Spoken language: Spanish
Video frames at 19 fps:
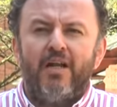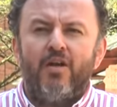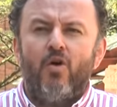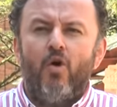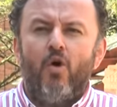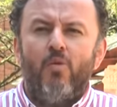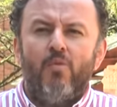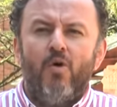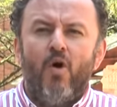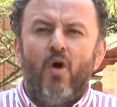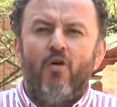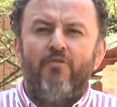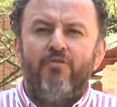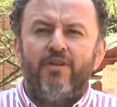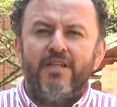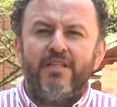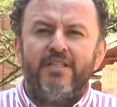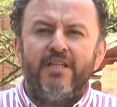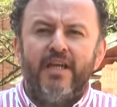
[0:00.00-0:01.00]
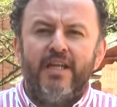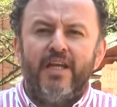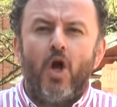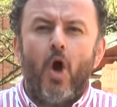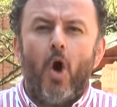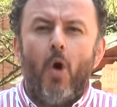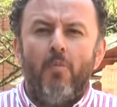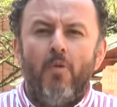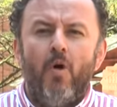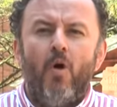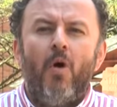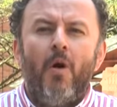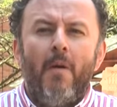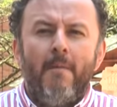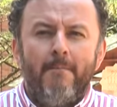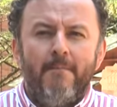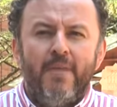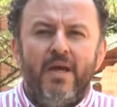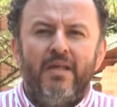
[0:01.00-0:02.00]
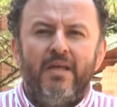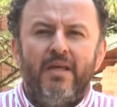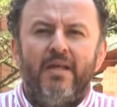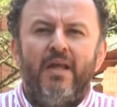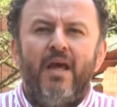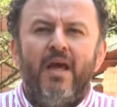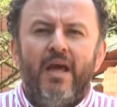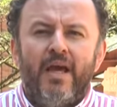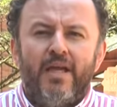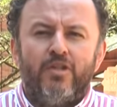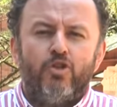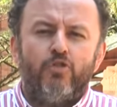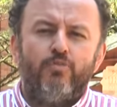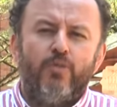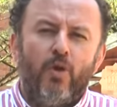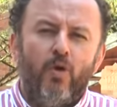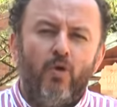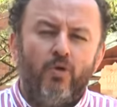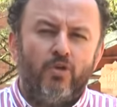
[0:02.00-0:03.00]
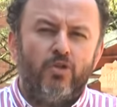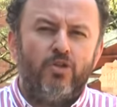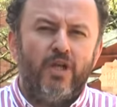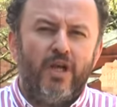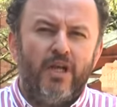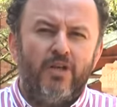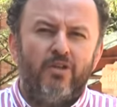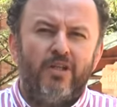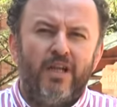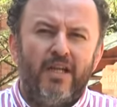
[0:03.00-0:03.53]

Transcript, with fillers: cómo ofrecer y cómo medir estos productos que ellos